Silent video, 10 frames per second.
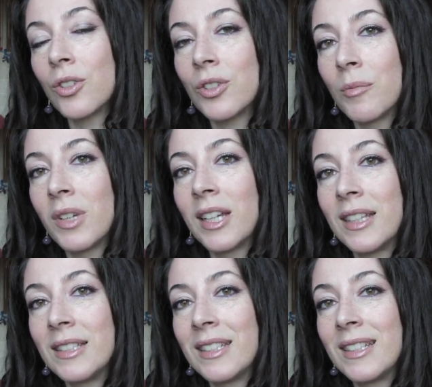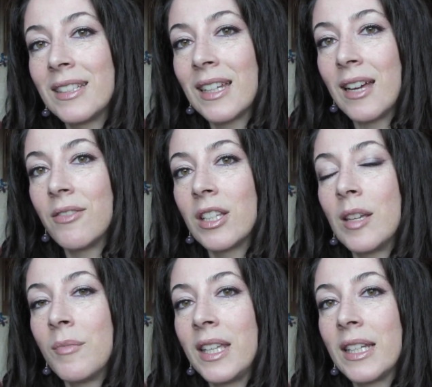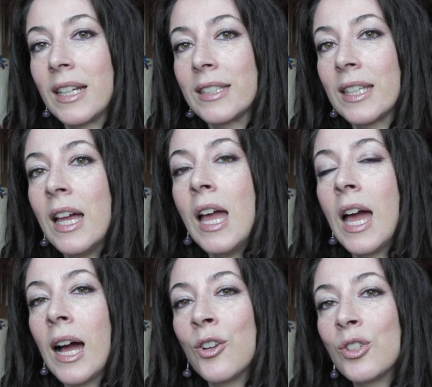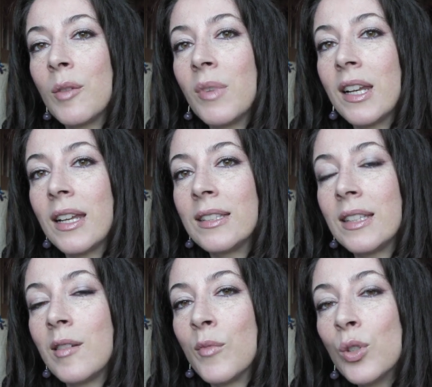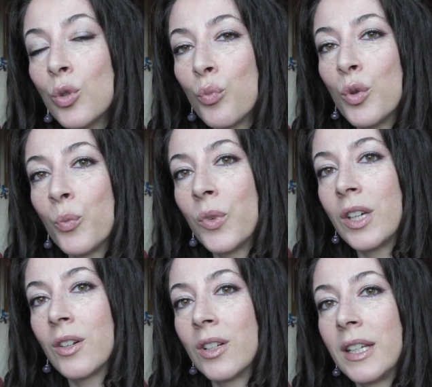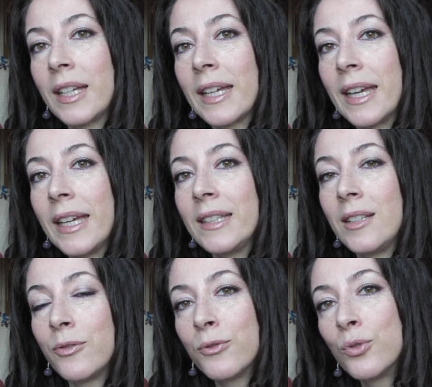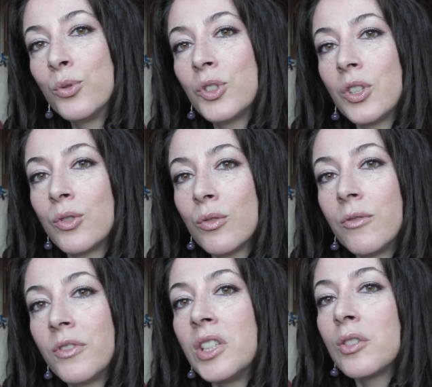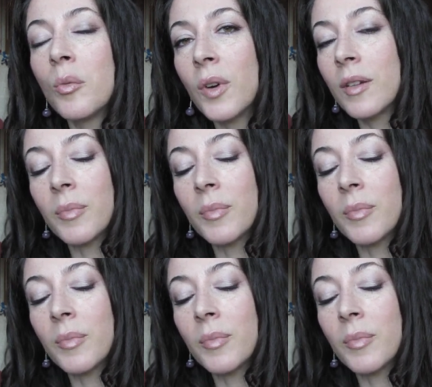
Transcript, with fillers: con i brillantini della Everyday Minerals hanno dei brillantini molto più piccoli che diffusi sul viso poi